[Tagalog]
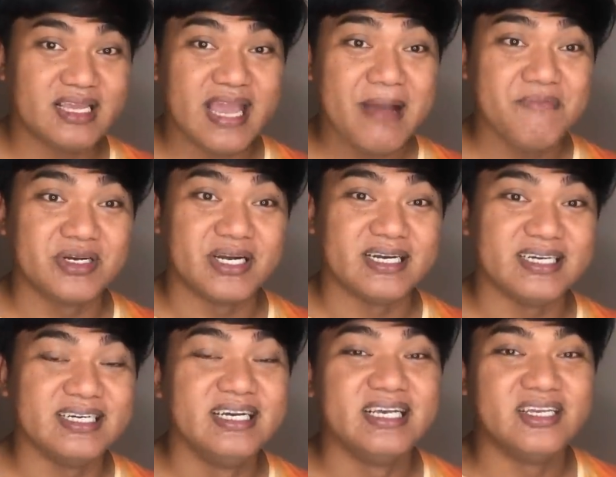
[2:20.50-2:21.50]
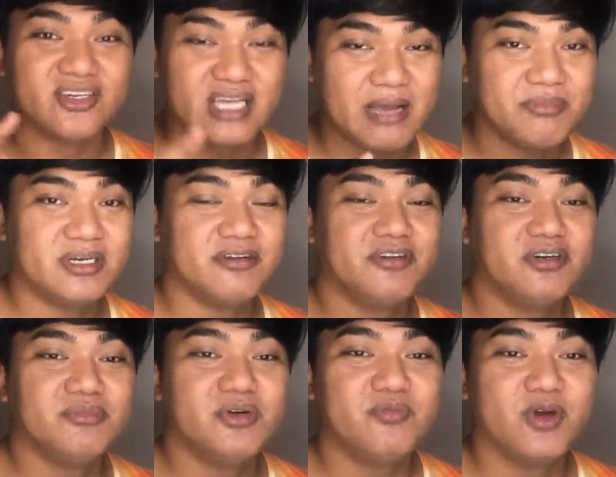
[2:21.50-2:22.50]
camera. Yung camera
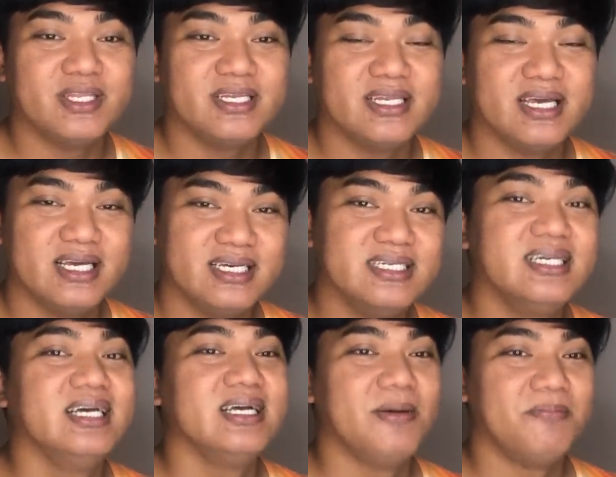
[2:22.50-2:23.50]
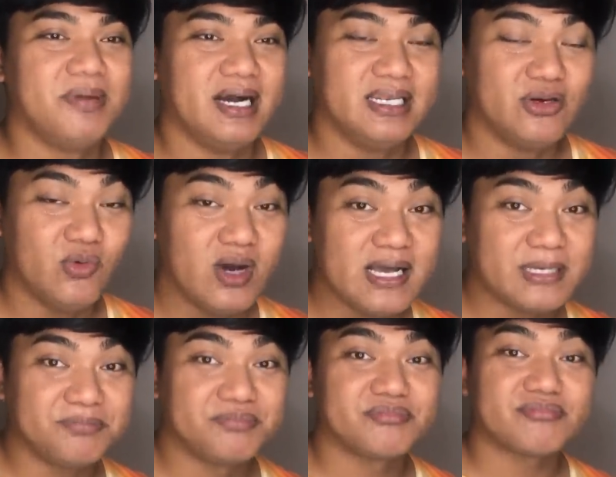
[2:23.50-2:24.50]
phone mo pwede na.
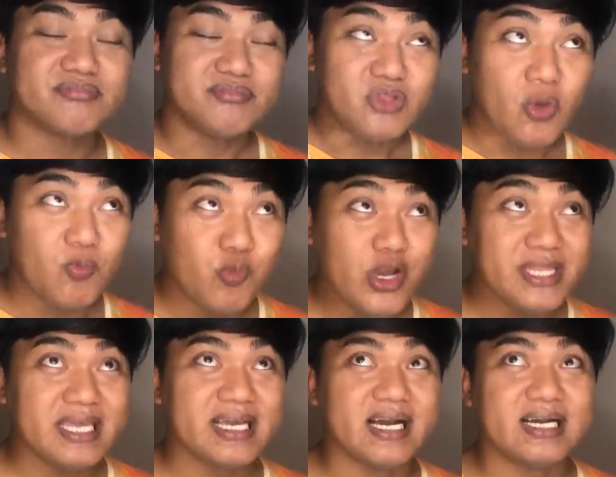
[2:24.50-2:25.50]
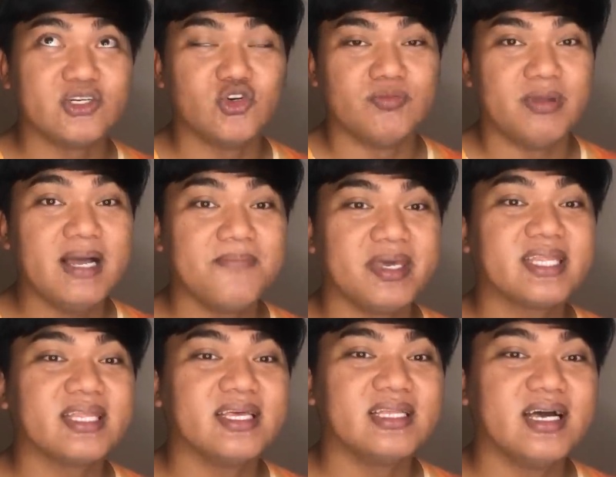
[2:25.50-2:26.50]
Pangalawa, pwede kang
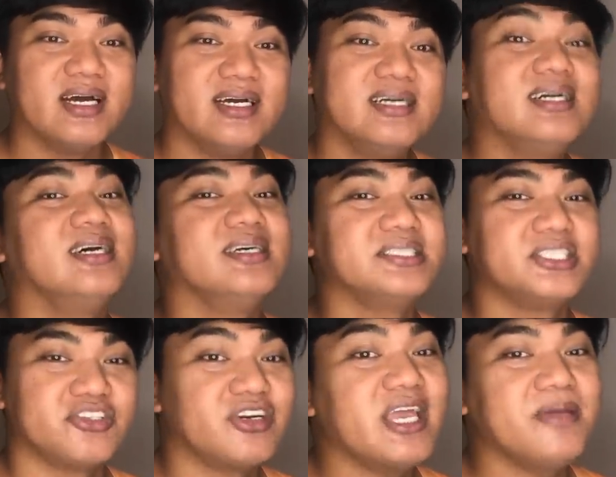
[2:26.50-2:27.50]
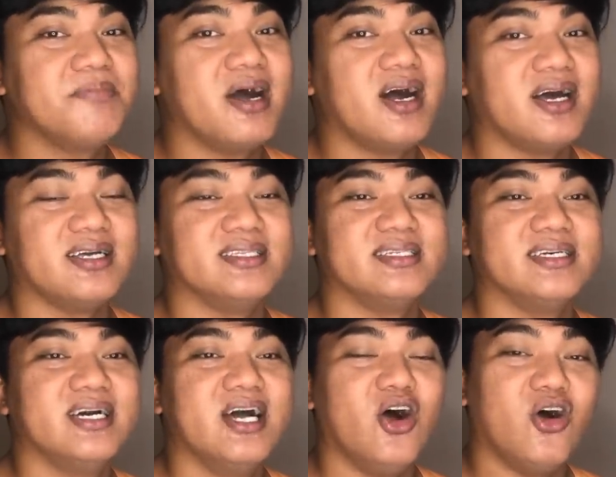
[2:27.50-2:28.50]
gumamit ng
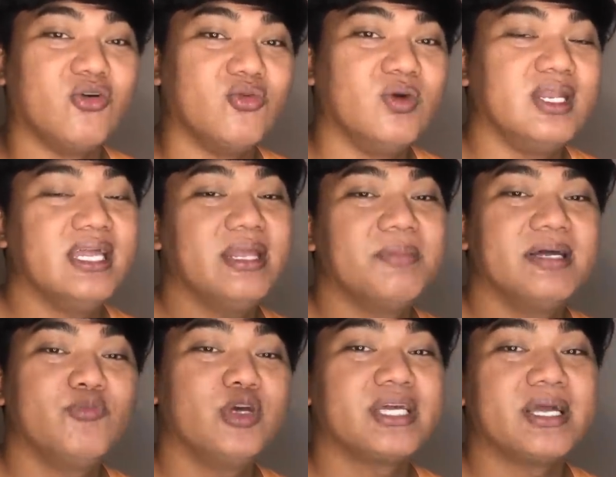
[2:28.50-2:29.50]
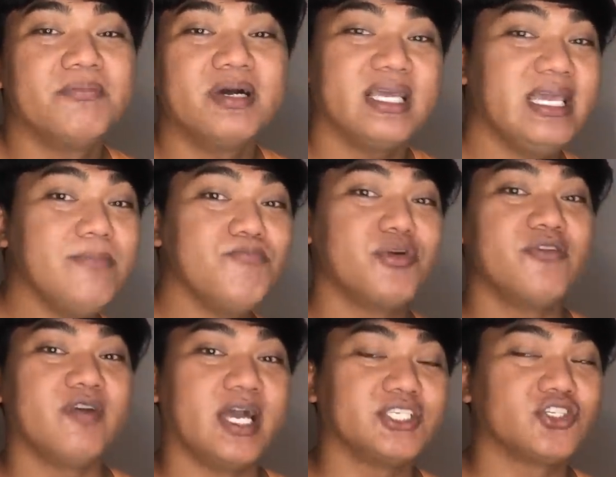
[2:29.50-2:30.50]
tripod. O kung wala naman, pwede kang
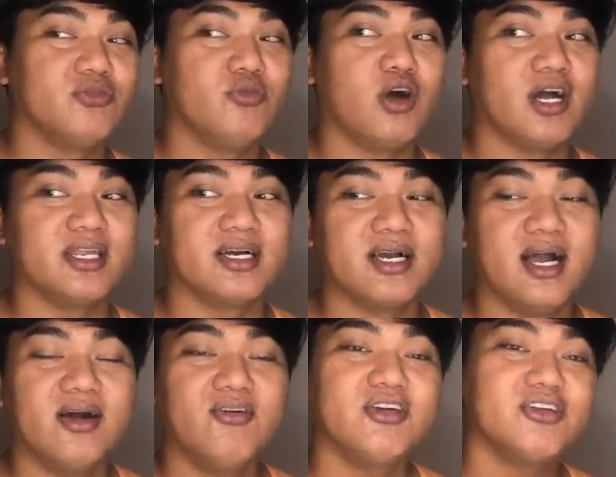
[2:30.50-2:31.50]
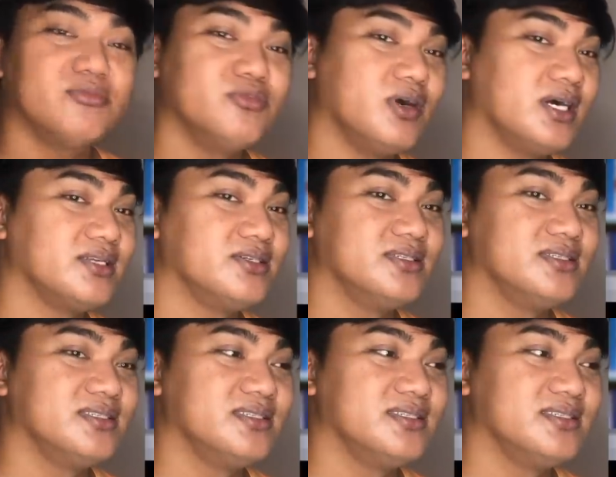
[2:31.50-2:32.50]
mag-improvise. Kumuha ka ng kahoy, kumuha ka ng,
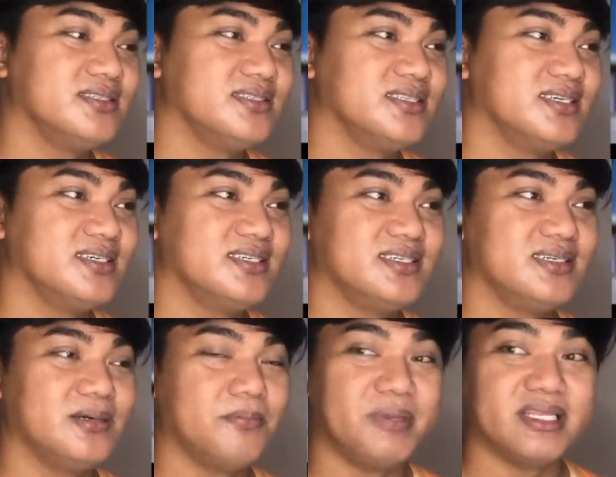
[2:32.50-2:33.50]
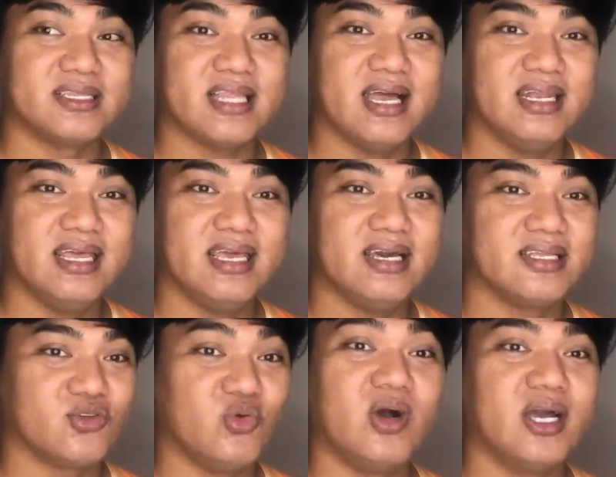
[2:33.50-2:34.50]
ng pantale,
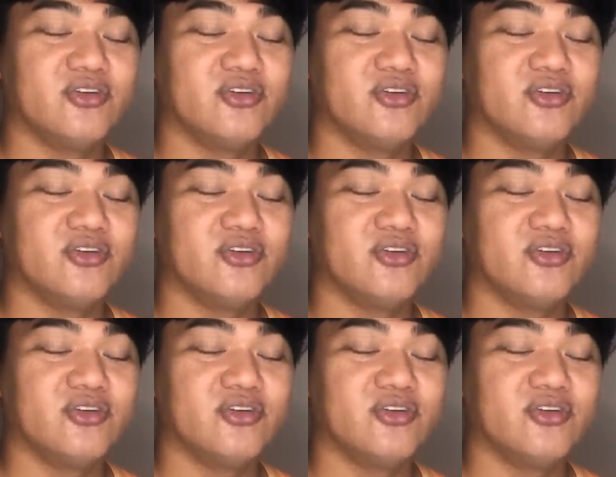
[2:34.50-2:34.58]
at kung